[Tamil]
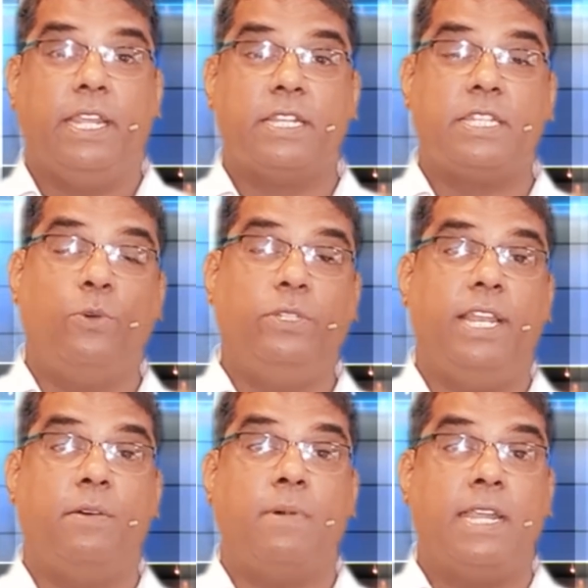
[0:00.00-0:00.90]
இது
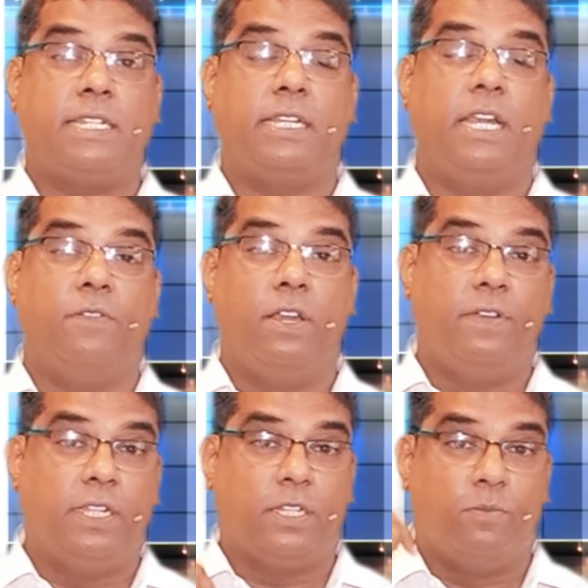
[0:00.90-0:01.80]
சவுதியில் மாற்றங்கள்
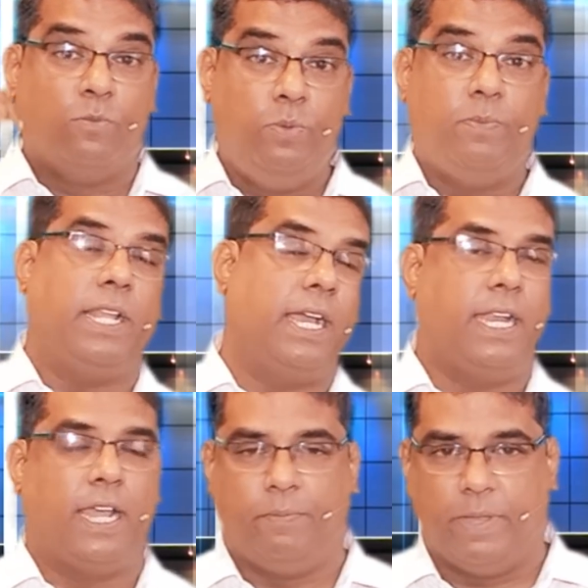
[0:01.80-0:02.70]
வருவதற்கு
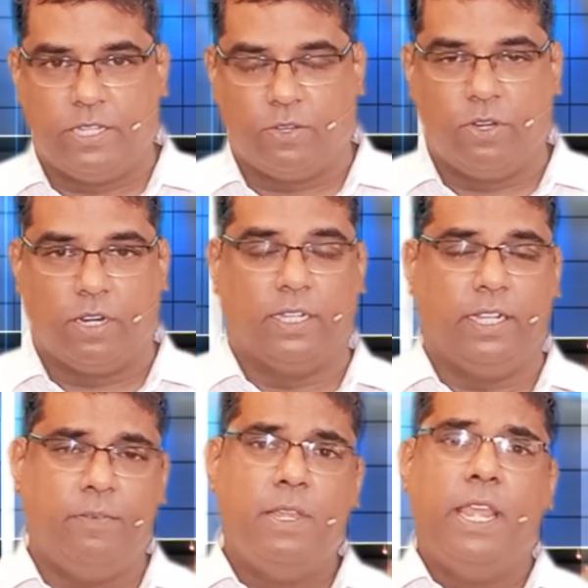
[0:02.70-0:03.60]
முன்பதாக நாங்கள் பேசிக் கொண்டிருந்தது